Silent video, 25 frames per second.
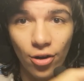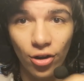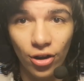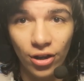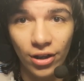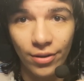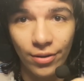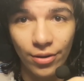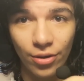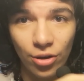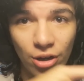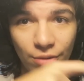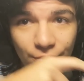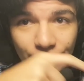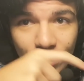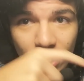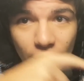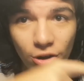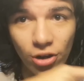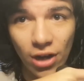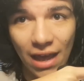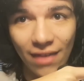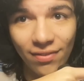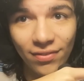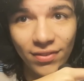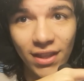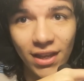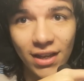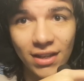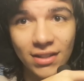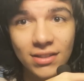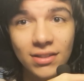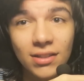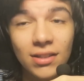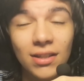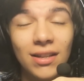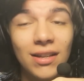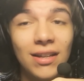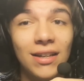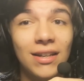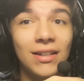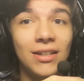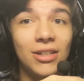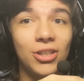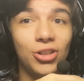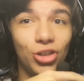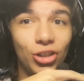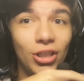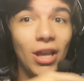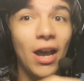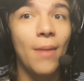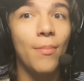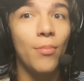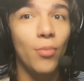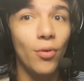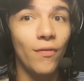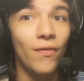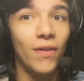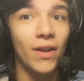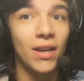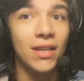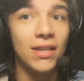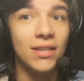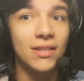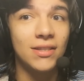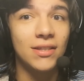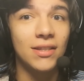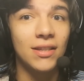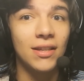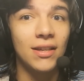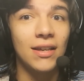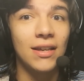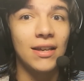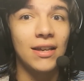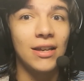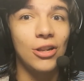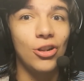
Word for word: lo que vieron antes, yo estaba muy feliz.